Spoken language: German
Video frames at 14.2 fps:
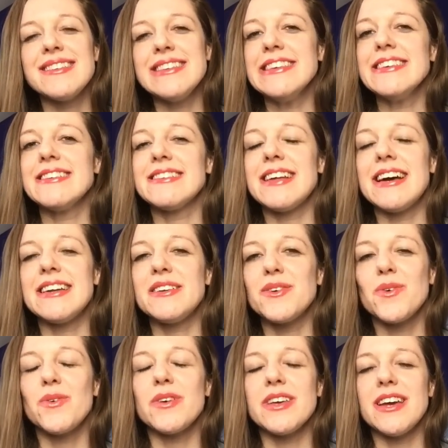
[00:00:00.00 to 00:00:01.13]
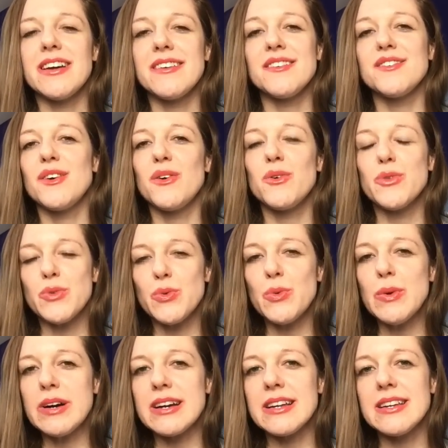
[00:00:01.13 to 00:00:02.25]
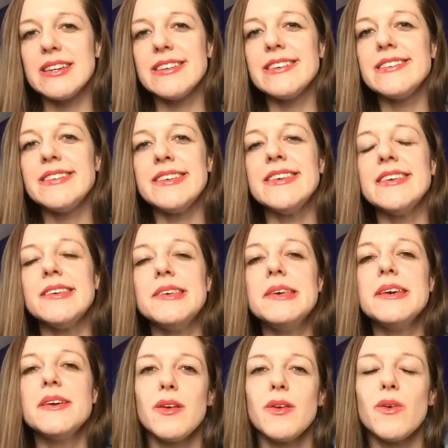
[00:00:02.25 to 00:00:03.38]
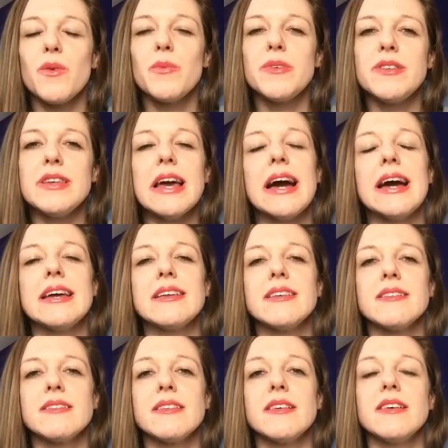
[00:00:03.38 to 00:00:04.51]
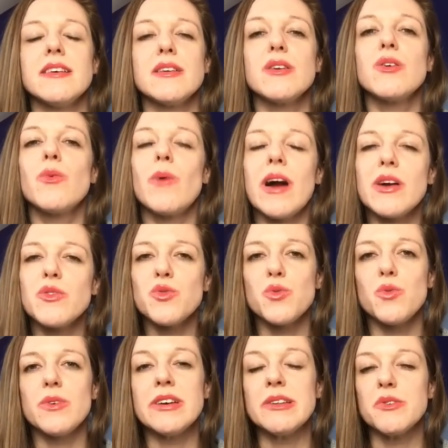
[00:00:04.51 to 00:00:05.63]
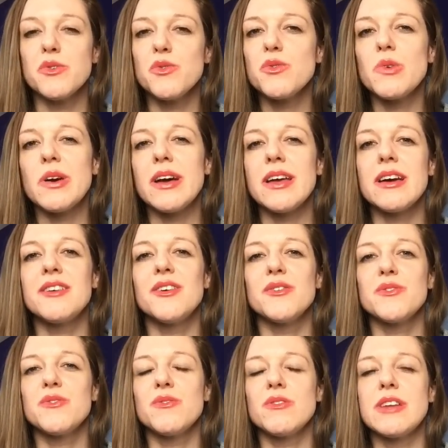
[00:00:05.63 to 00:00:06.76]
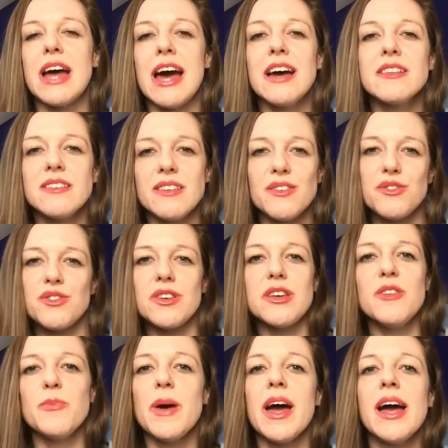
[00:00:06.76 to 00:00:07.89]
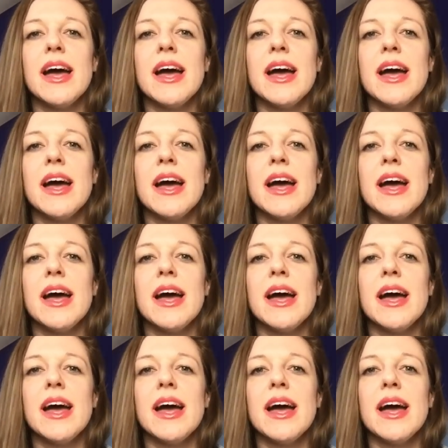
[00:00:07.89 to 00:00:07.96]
Sie ist eine koreanische Autorin, die hier über die Ereignisse in Gwangju in Südkorea 1980 schrieb,